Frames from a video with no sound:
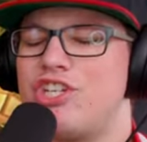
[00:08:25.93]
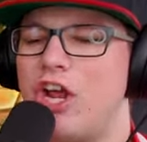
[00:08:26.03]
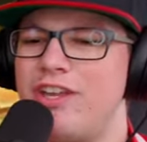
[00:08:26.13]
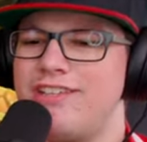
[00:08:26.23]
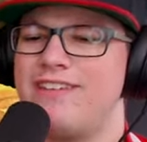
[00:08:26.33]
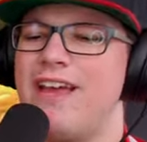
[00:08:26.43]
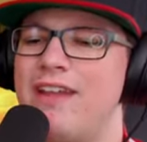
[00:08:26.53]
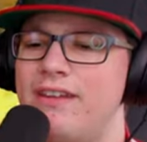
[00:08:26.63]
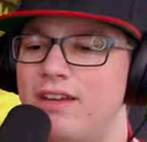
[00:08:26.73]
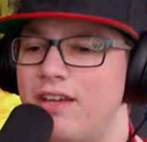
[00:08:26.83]
Schaut euch das
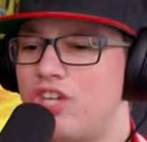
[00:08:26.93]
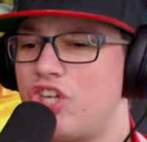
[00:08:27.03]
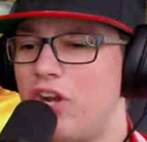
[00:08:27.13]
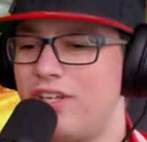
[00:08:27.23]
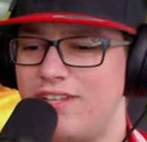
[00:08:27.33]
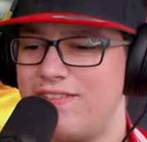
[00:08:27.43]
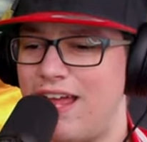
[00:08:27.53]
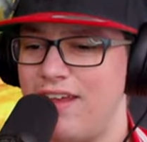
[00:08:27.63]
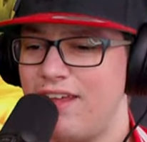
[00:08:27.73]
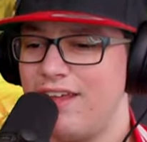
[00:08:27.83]
an! Schaut euch das
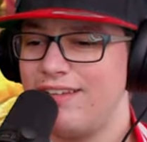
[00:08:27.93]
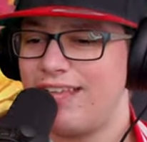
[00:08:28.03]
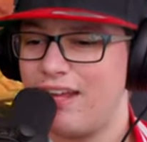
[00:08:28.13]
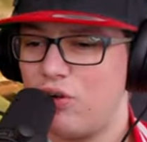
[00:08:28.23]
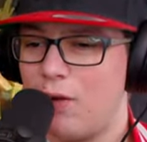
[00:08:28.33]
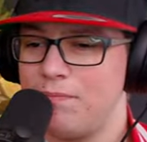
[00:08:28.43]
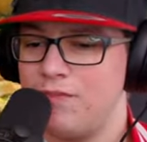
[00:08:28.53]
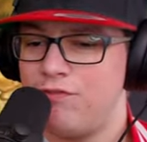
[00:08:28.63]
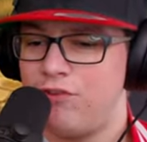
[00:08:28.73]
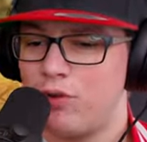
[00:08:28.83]
an! Da kommt
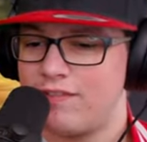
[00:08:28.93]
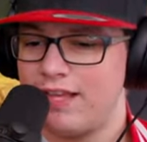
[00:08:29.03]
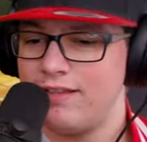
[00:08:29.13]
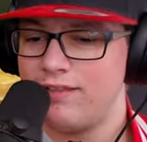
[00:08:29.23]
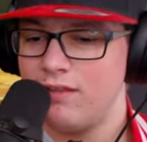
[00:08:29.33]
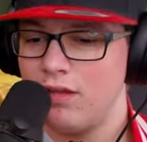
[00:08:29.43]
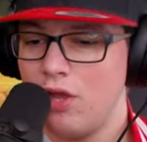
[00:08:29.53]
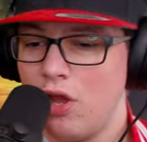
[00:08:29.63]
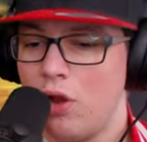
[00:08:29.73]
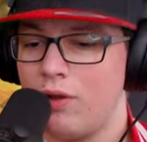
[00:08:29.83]
ein Fluss hinten.
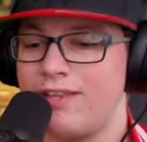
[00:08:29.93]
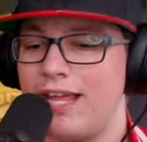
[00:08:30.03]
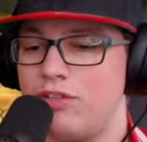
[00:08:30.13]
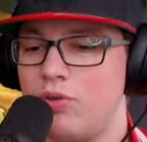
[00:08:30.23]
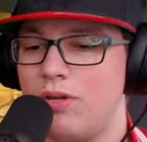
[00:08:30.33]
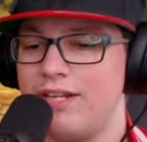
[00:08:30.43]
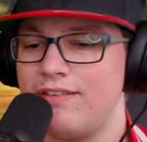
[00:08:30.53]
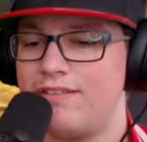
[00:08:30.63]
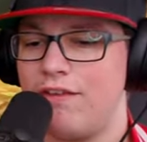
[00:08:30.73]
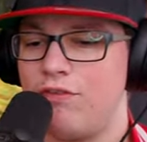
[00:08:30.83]
Und natürlich
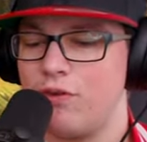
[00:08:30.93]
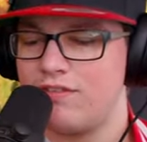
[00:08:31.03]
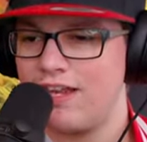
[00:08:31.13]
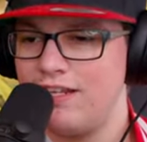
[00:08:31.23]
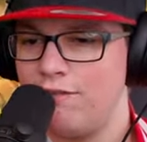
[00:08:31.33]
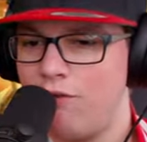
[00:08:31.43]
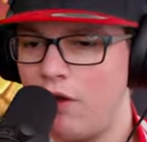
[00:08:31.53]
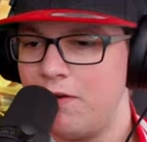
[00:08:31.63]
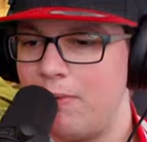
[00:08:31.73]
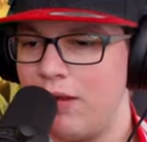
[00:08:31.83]
ist der Fluss dann hier
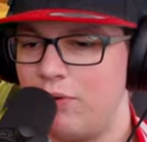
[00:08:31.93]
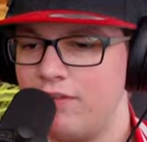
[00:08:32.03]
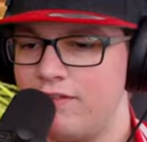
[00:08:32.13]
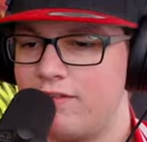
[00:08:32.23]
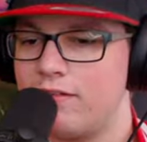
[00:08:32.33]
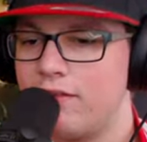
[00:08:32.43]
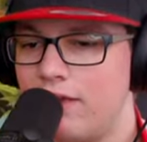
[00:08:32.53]
vorne bei uns.